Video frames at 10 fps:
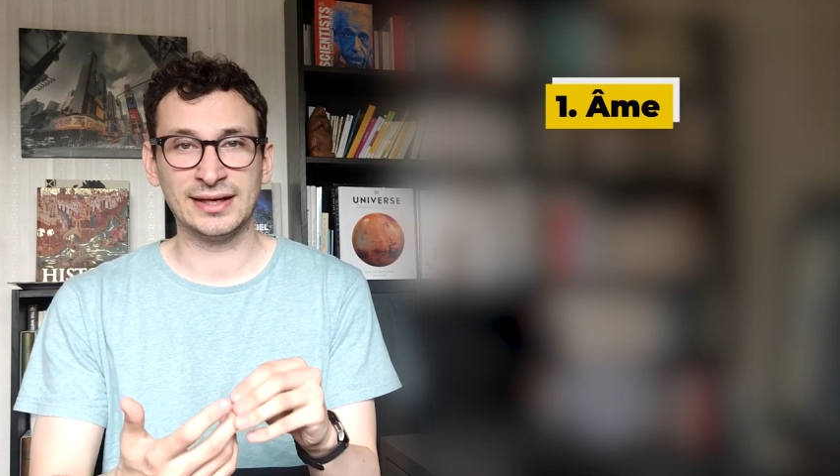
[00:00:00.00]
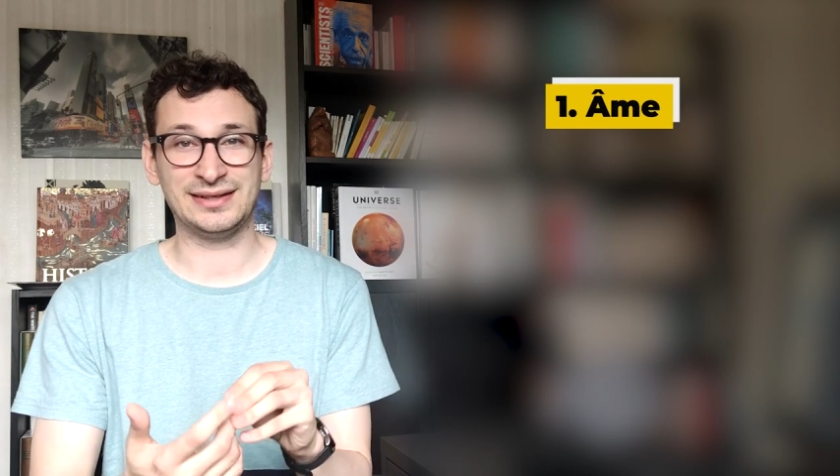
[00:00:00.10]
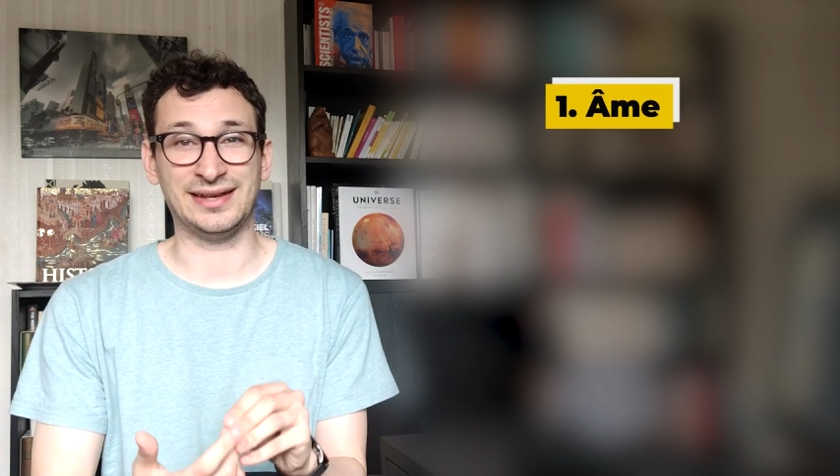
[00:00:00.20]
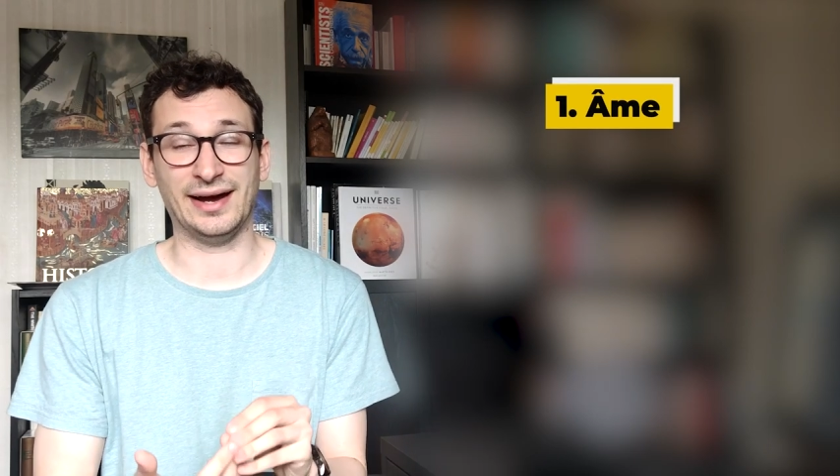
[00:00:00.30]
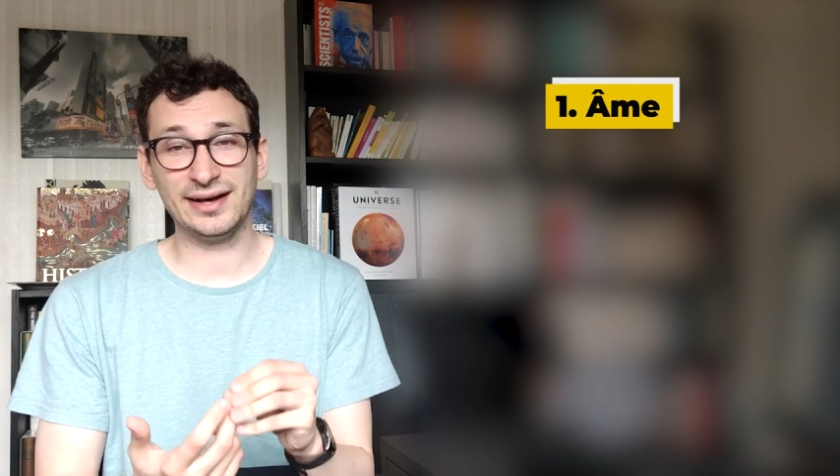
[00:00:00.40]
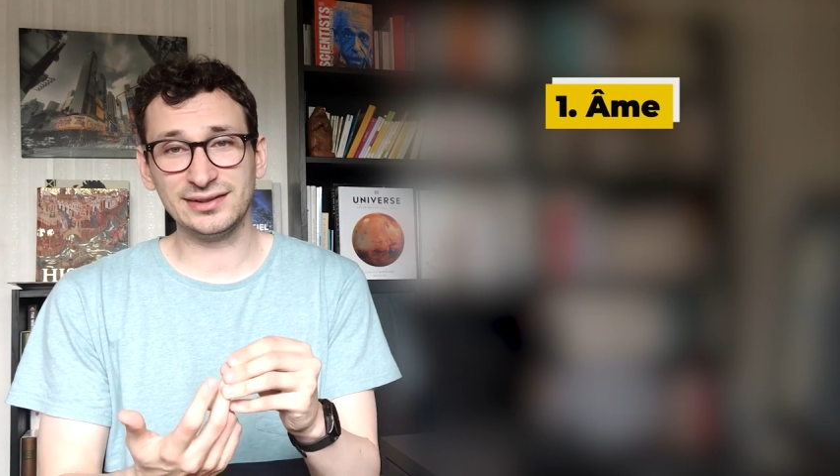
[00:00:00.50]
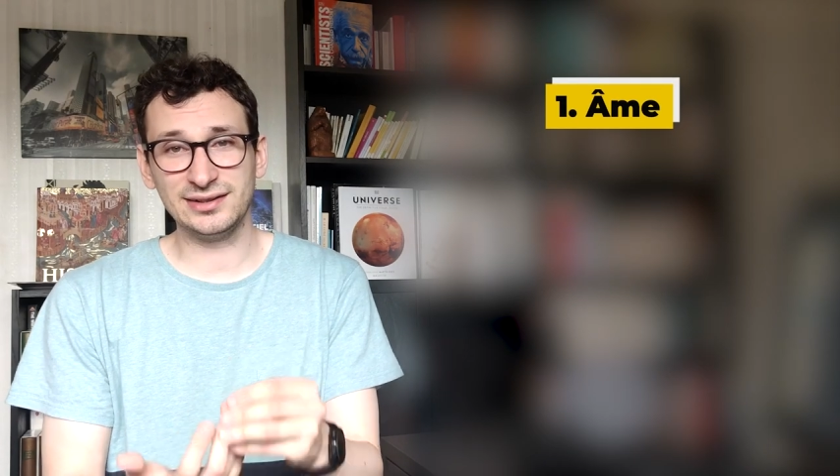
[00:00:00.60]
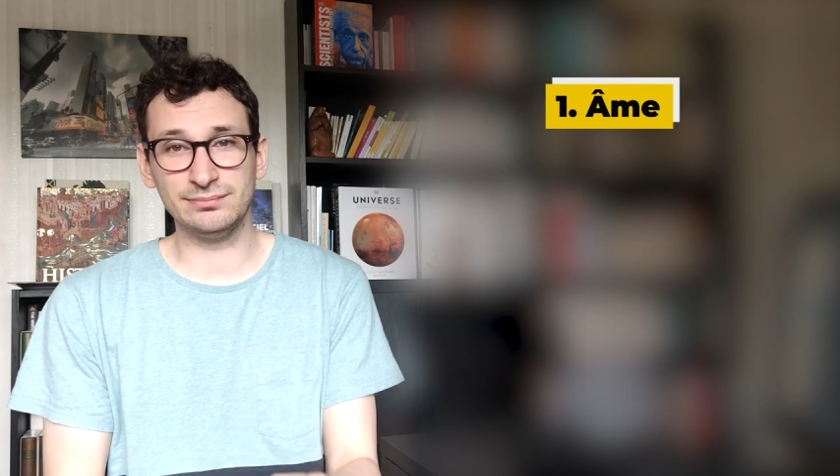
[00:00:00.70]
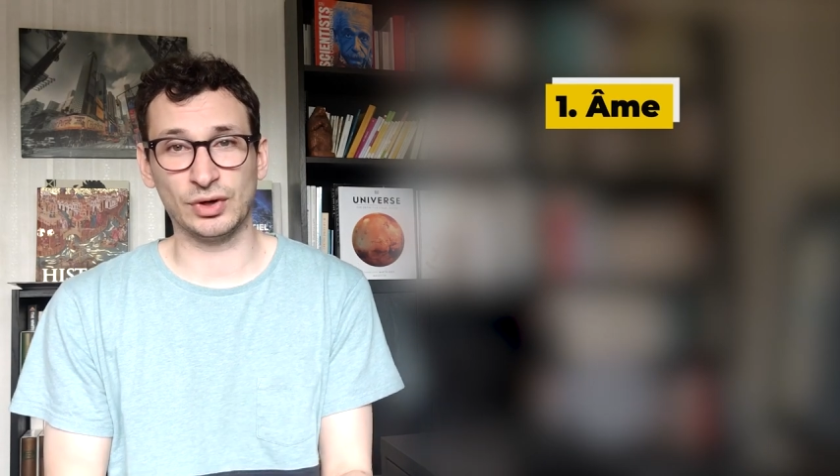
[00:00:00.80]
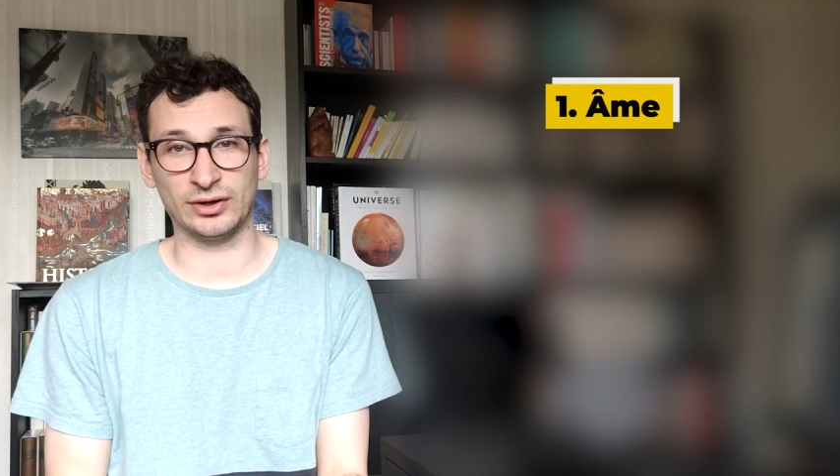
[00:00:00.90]
qui est
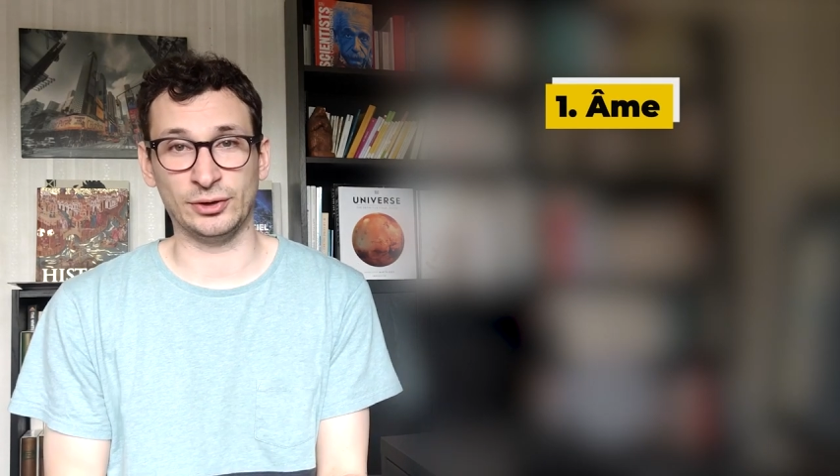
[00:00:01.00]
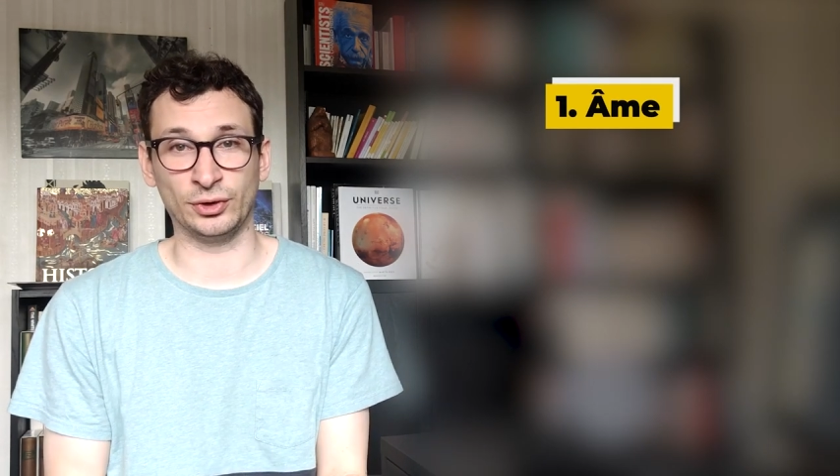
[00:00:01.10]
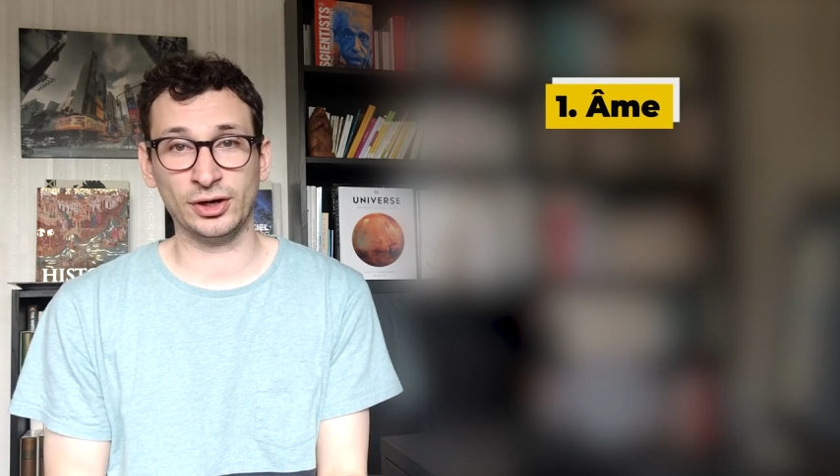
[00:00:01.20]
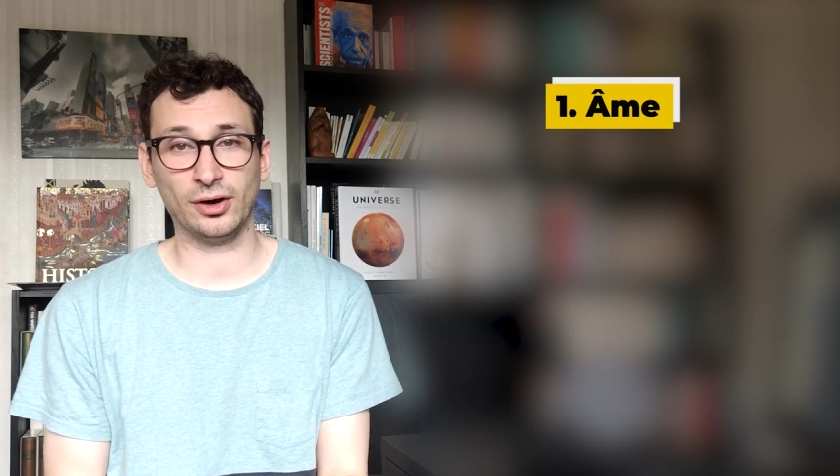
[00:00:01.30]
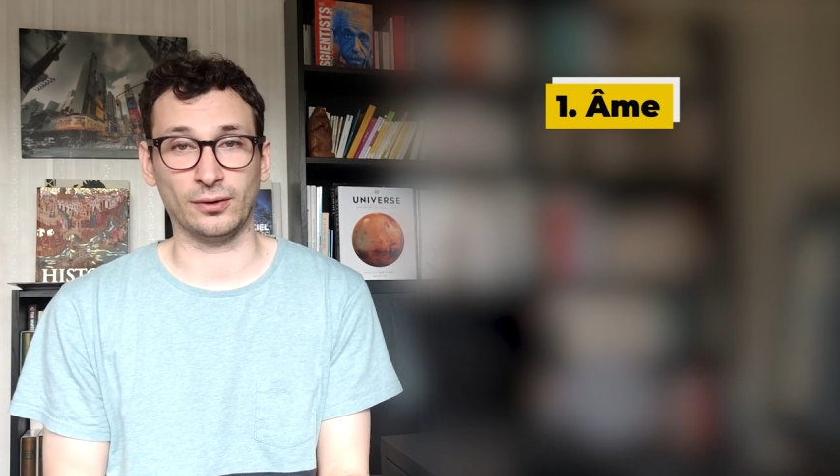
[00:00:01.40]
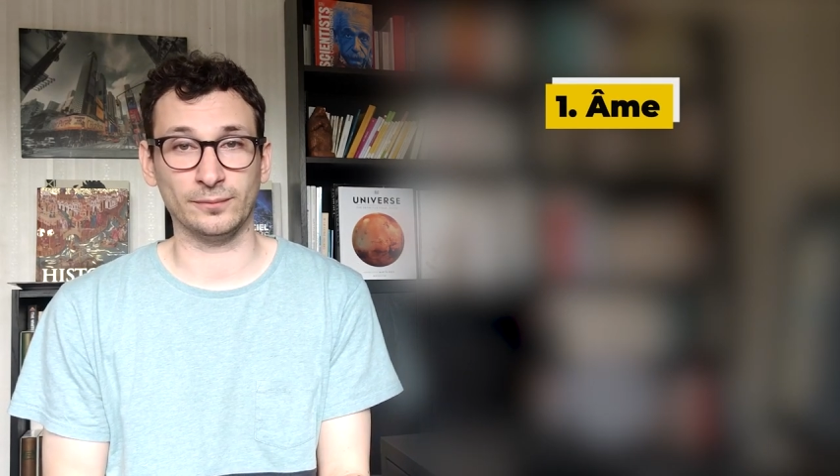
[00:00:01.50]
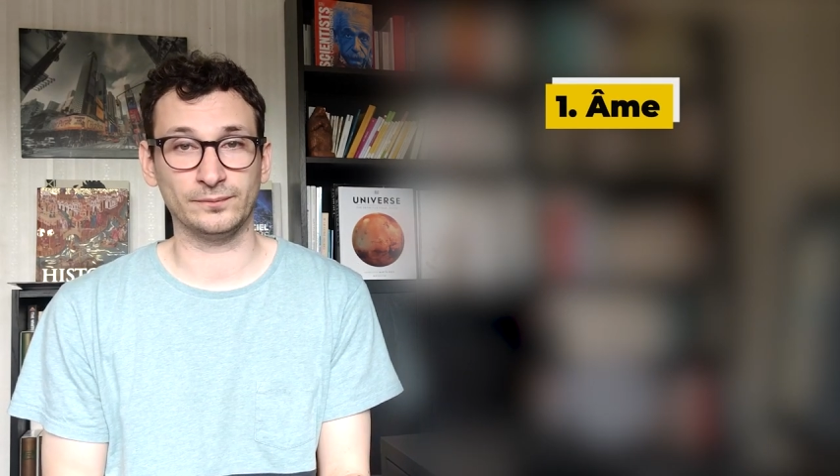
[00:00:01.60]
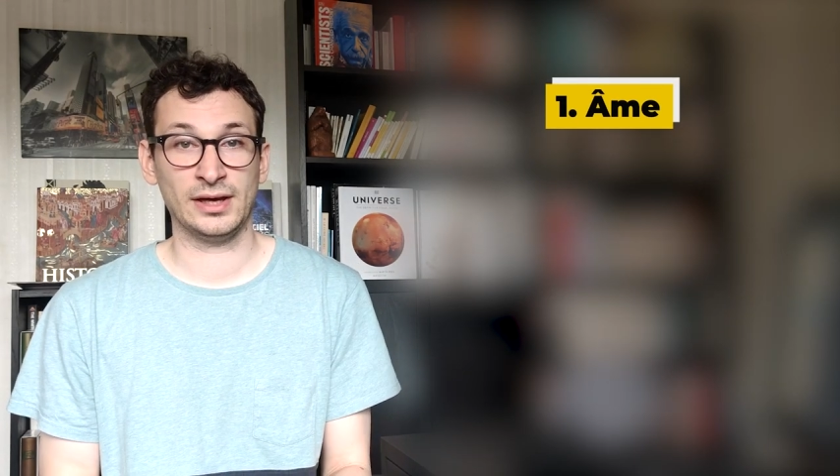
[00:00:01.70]
intimement lié au corps,